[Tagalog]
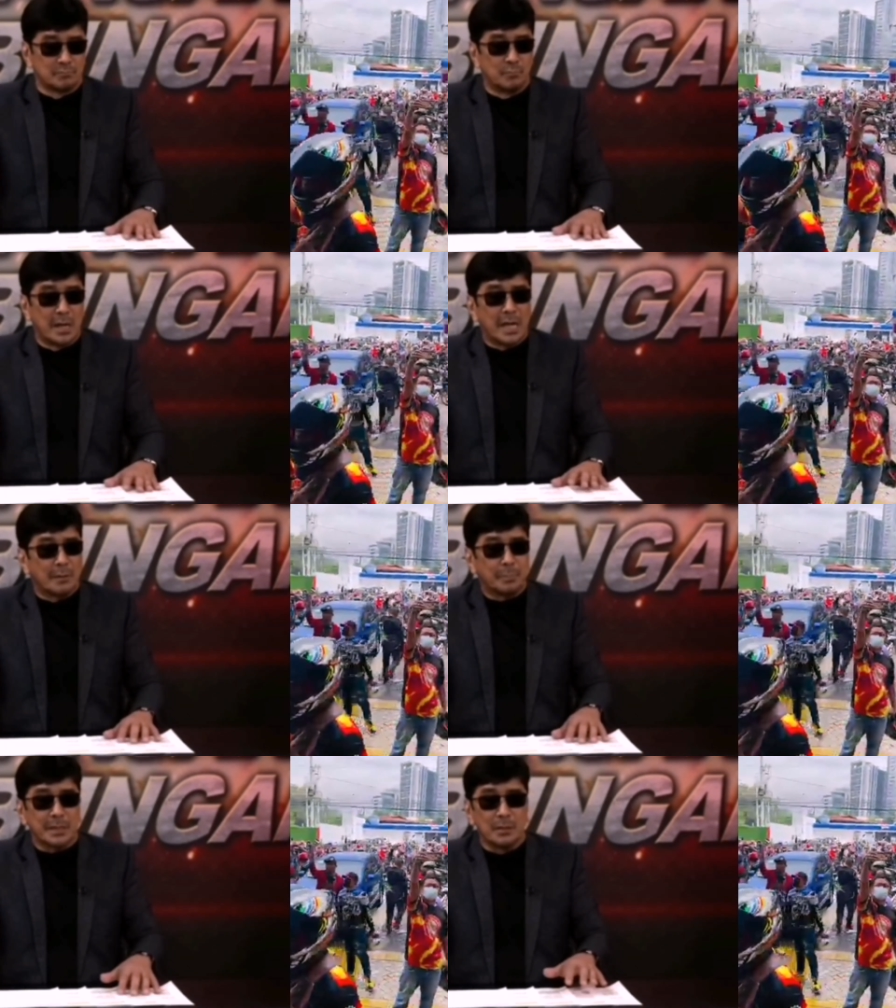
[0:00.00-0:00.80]

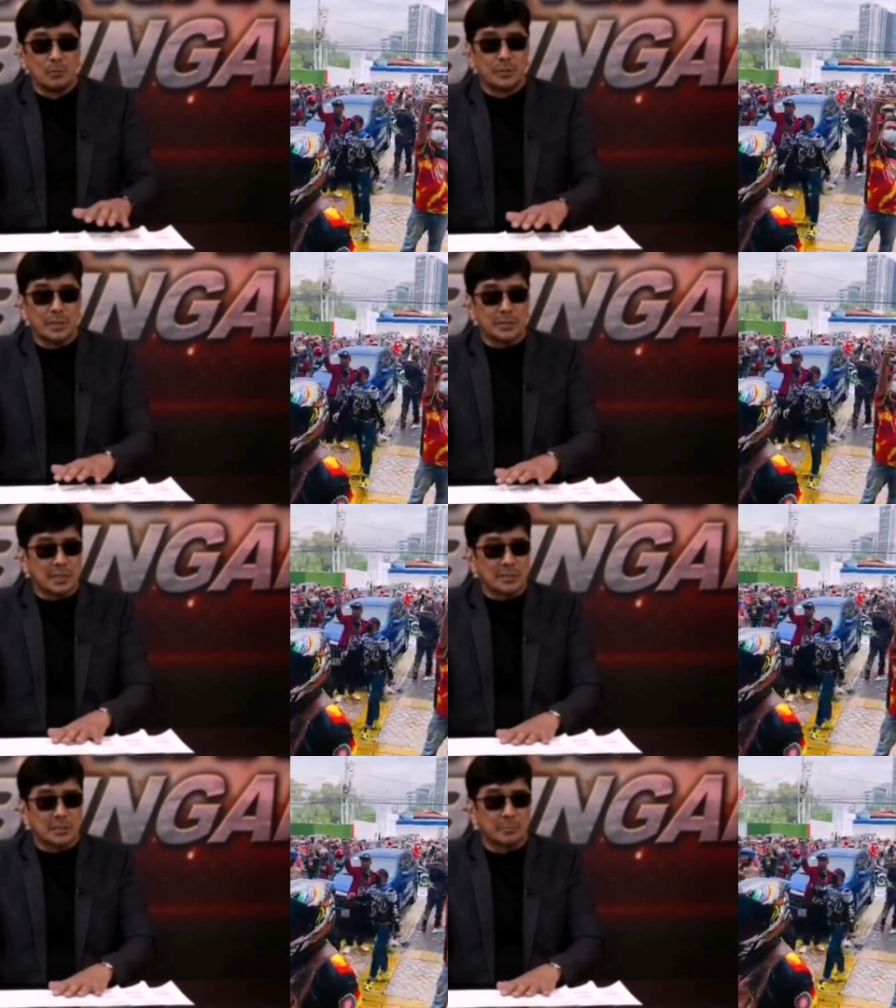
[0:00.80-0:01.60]
malapit na ho sa
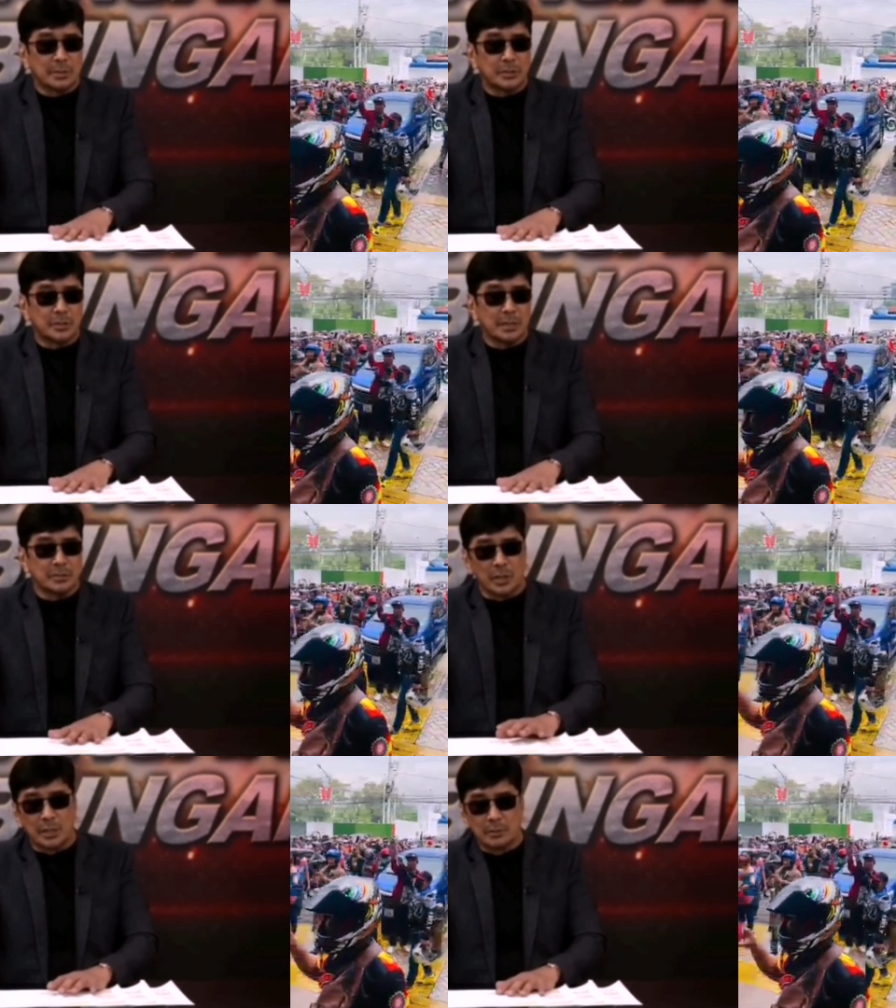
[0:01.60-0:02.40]
San
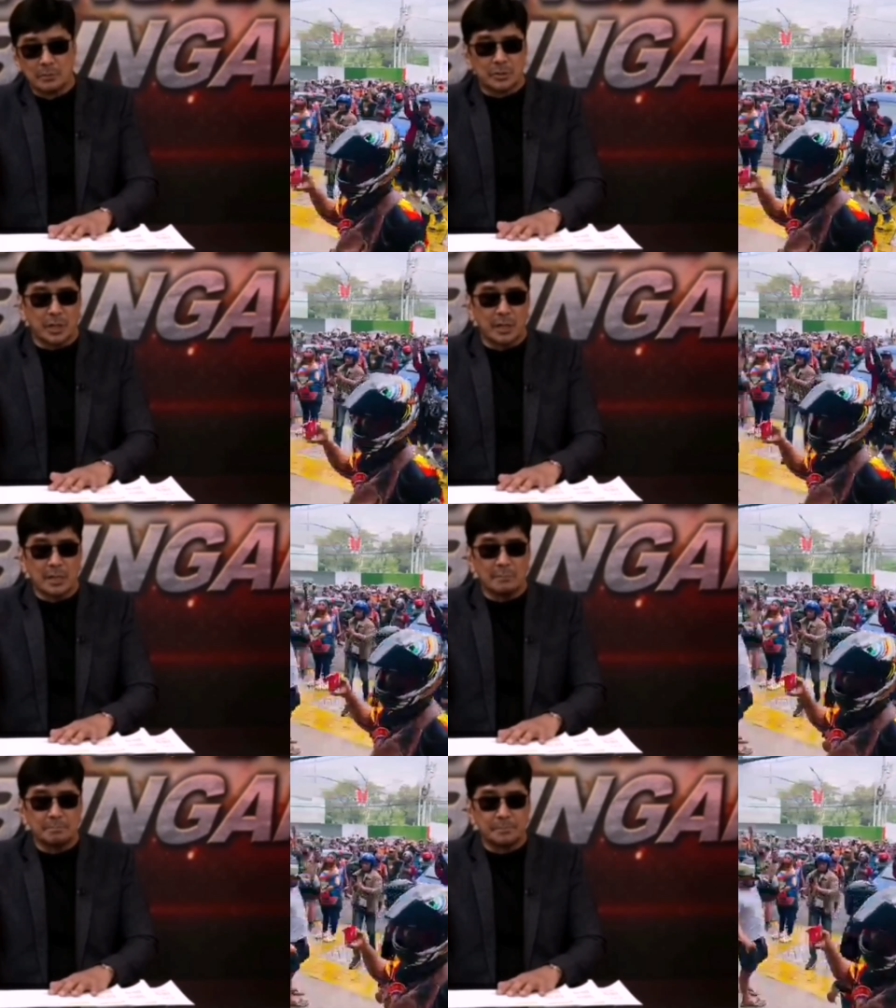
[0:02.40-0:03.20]
Sebastian, sa likod, sa
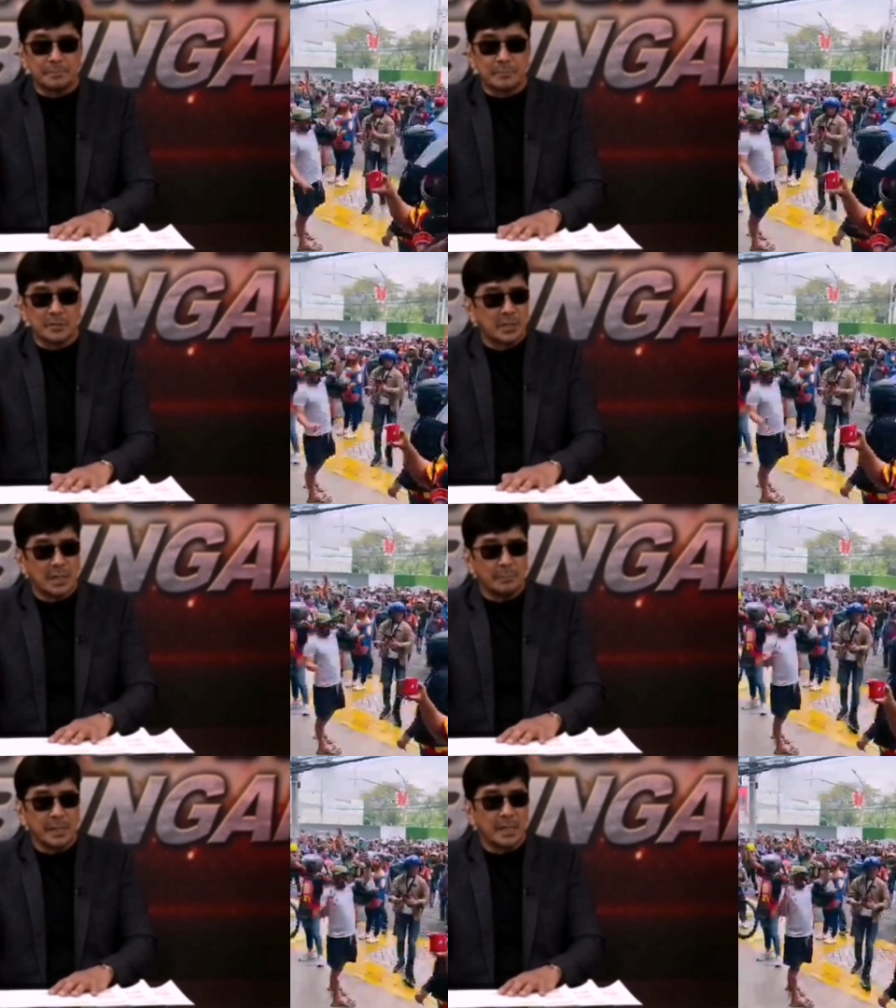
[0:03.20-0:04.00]
harap, hindi
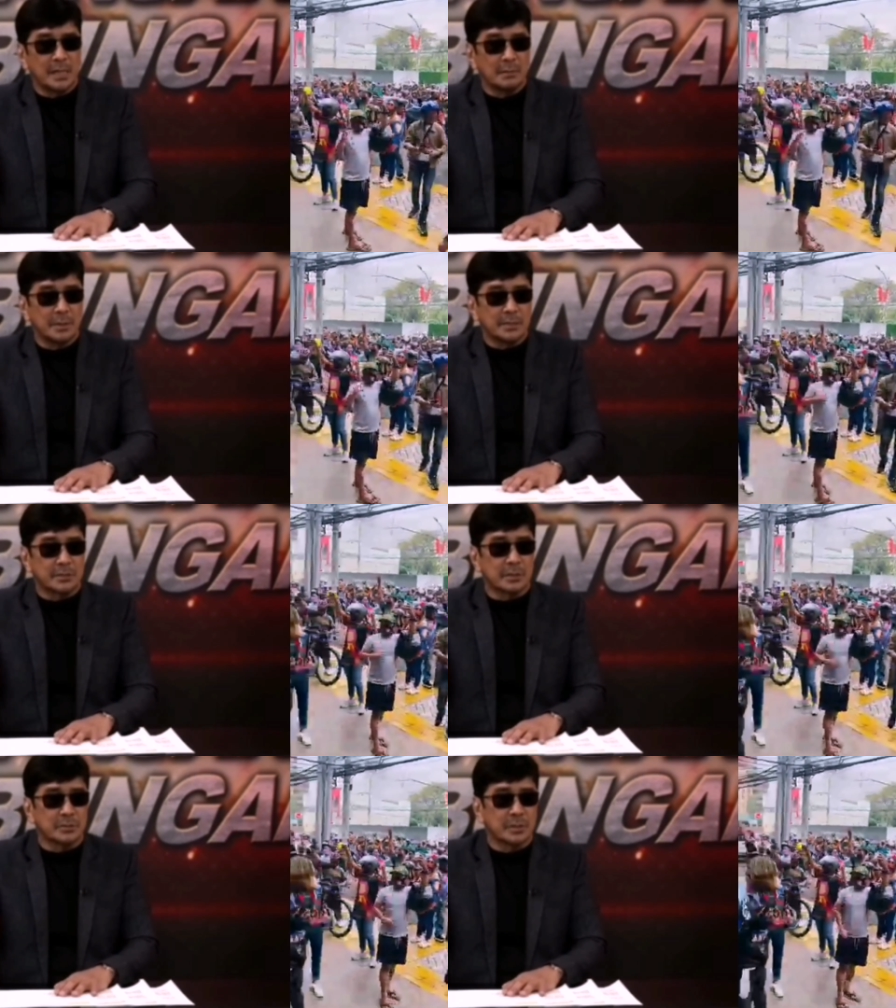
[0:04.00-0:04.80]
na kami
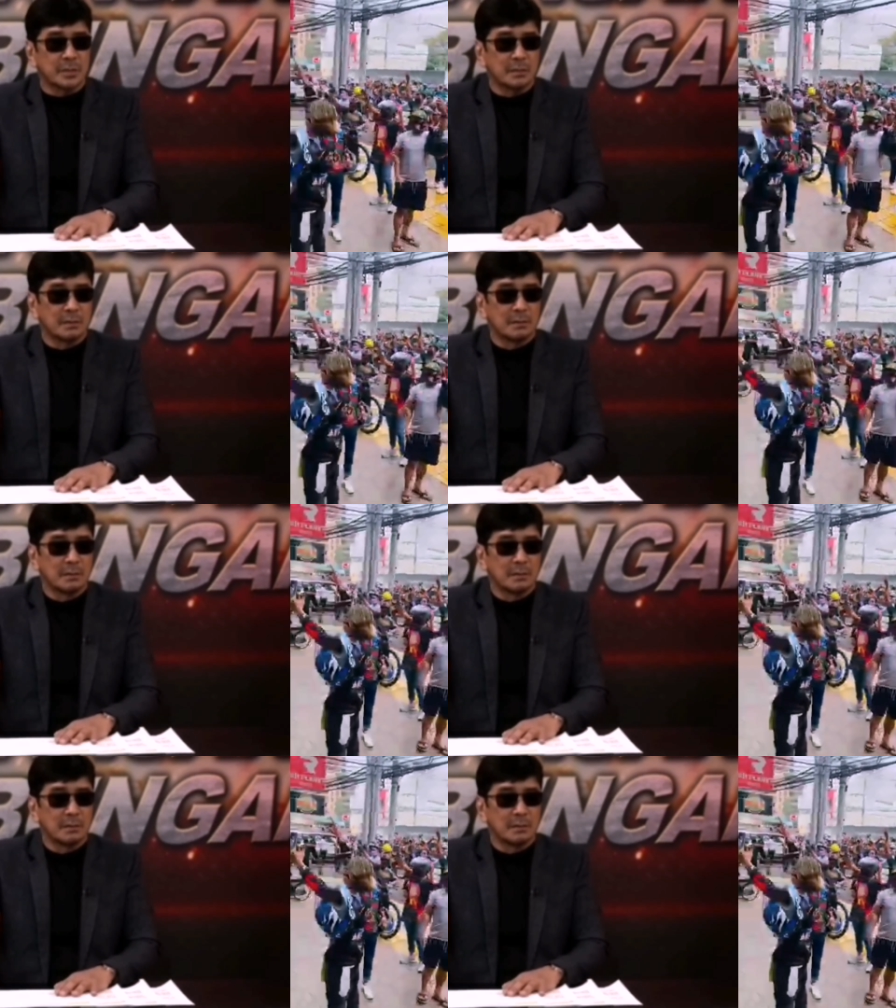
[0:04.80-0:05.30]
lalabas kasi